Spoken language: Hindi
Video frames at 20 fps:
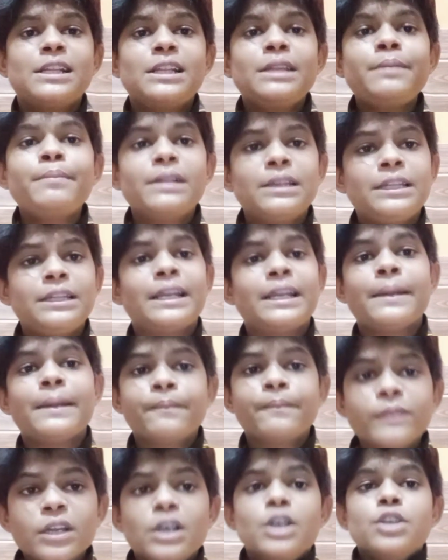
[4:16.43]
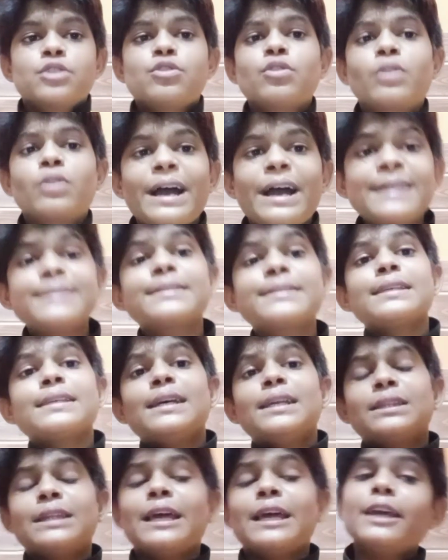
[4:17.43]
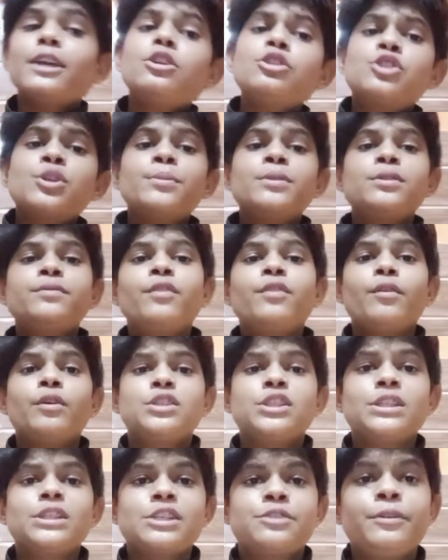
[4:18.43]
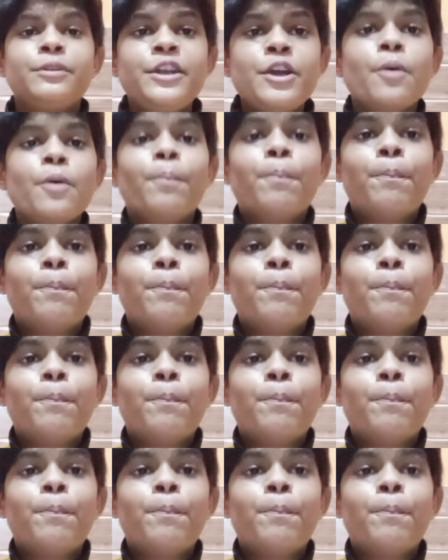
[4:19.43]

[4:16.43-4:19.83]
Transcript: जल्दी मिलती रहे सो गाइज थैंक यू सो मच फॉर वॉचिंग दिस वीडियो